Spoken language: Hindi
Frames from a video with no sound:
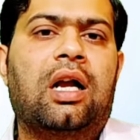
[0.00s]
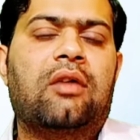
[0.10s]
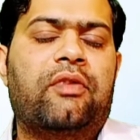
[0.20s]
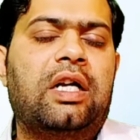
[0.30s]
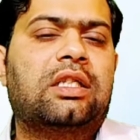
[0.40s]

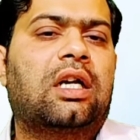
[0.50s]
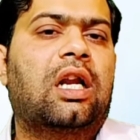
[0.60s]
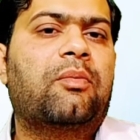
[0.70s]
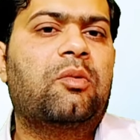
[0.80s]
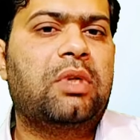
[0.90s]
अगर फ्रेंड्स
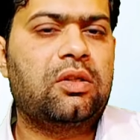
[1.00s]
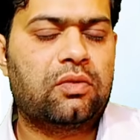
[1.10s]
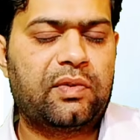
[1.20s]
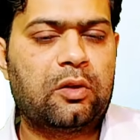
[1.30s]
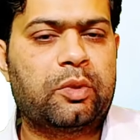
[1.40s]
अगर आपको मेरी
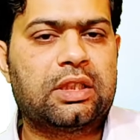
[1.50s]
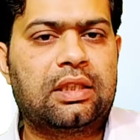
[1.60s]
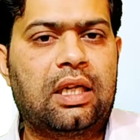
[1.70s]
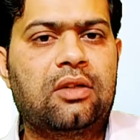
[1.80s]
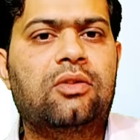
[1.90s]
यूट्यूब वीडियो
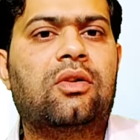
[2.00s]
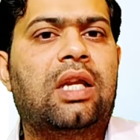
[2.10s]
पसंद आई हो